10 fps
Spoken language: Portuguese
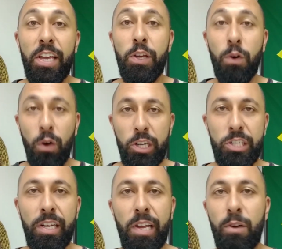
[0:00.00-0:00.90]
e
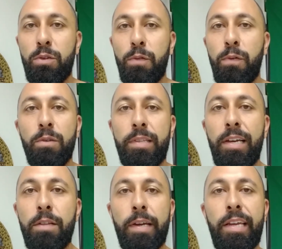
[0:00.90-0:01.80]
hoje eu tô
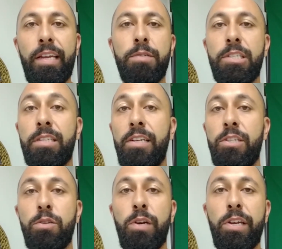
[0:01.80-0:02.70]
voltando aqui num stand
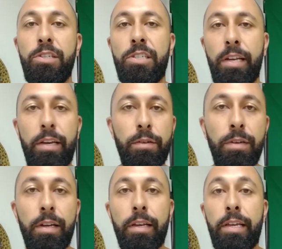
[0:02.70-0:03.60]
no Rio de Janeiro
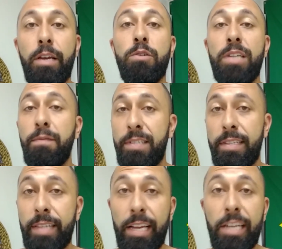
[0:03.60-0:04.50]
que eu já
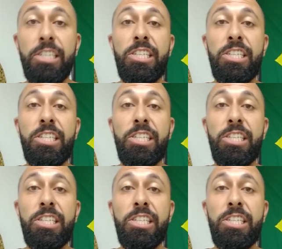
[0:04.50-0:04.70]
visitei,